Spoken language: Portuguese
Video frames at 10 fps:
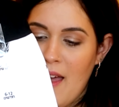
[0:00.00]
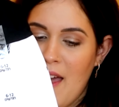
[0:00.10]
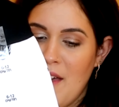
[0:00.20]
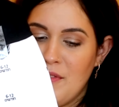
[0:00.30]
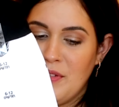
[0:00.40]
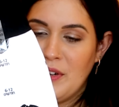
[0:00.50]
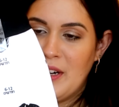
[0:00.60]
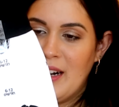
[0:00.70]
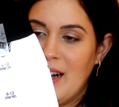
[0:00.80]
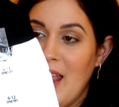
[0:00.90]

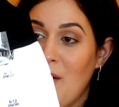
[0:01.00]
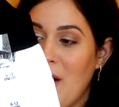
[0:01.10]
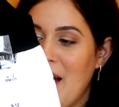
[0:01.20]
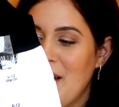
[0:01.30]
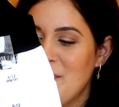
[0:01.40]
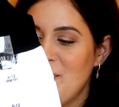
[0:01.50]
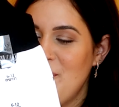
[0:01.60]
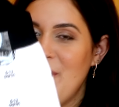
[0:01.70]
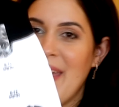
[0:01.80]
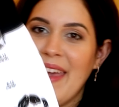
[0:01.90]
ever. Eu
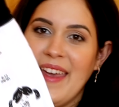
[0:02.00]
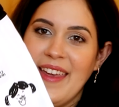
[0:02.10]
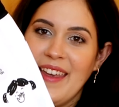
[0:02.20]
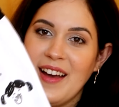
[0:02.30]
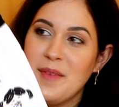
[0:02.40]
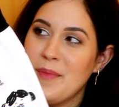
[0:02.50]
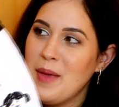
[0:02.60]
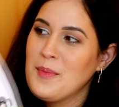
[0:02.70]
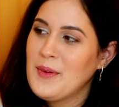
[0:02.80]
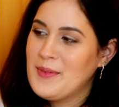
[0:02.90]
amei,
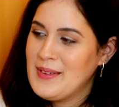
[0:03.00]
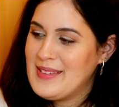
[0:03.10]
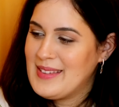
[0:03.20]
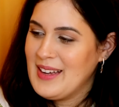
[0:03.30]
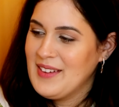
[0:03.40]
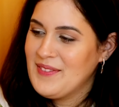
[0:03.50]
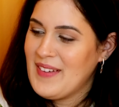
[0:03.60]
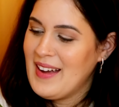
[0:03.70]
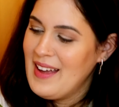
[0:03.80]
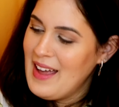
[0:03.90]
amei muito a
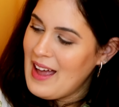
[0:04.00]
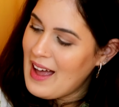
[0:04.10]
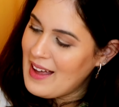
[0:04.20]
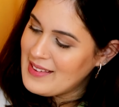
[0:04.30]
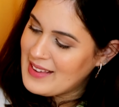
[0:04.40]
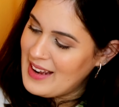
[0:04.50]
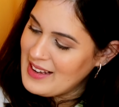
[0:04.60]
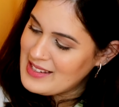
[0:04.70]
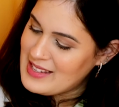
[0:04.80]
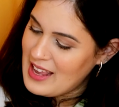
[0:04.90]
estampa, as
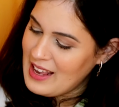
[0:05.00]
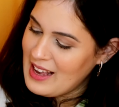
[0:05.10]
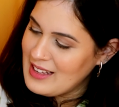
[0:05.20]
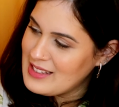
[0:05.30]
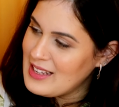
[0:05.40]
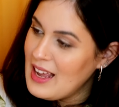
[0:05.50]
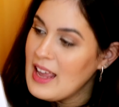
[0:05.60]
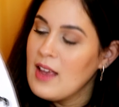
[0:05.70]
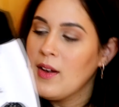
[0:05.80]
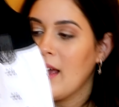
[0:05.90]
criancinhas. E o